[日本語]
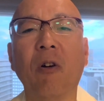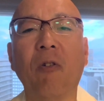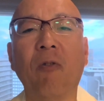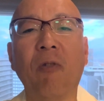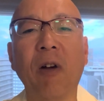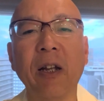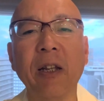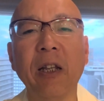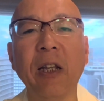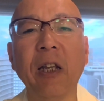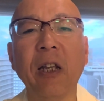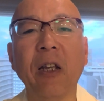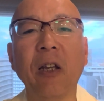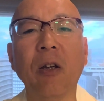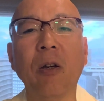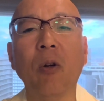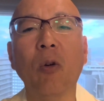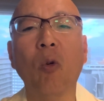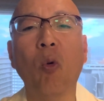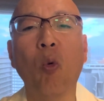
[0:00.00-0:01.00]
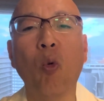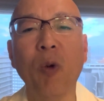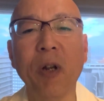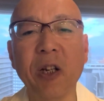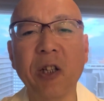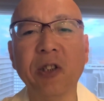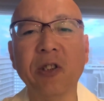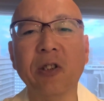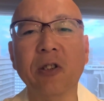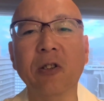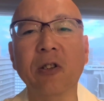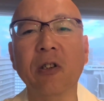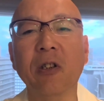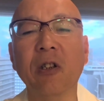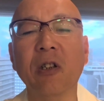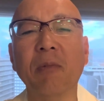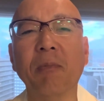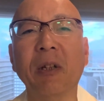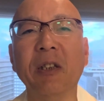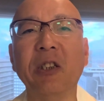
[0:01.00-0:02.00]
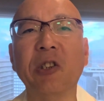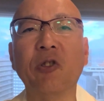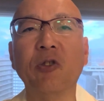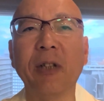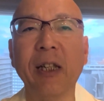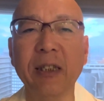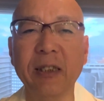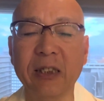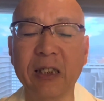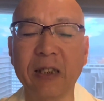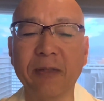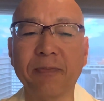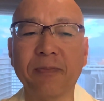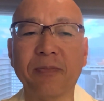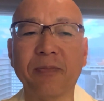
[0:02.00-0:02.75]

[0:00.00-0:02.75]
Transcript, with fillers: ファニー・ウィルス地区検事、